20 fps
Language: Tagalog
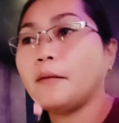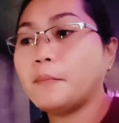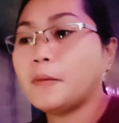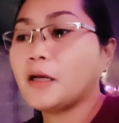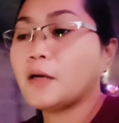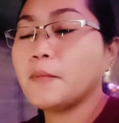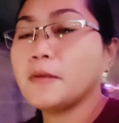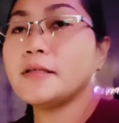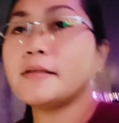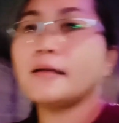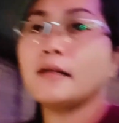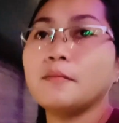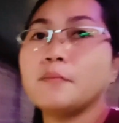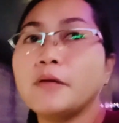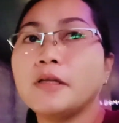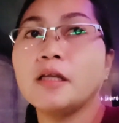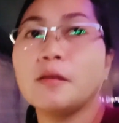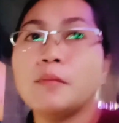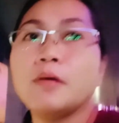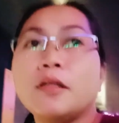para may silbi
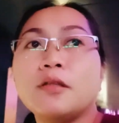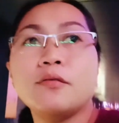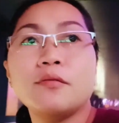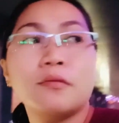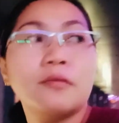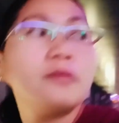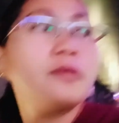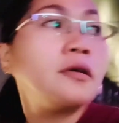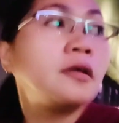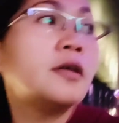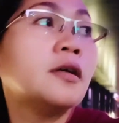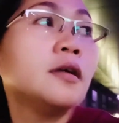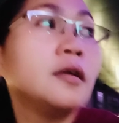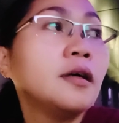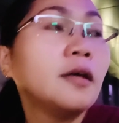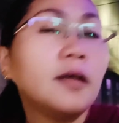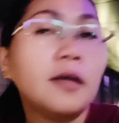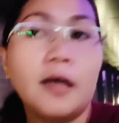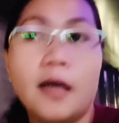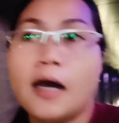naman yung
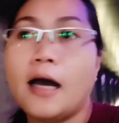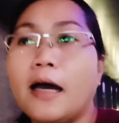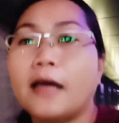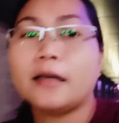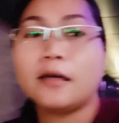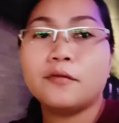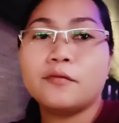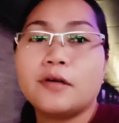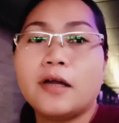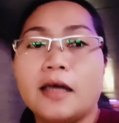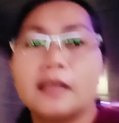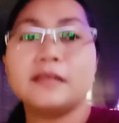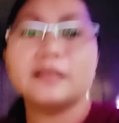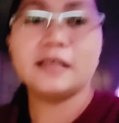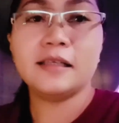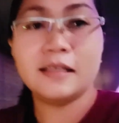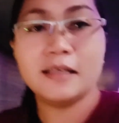araw natin.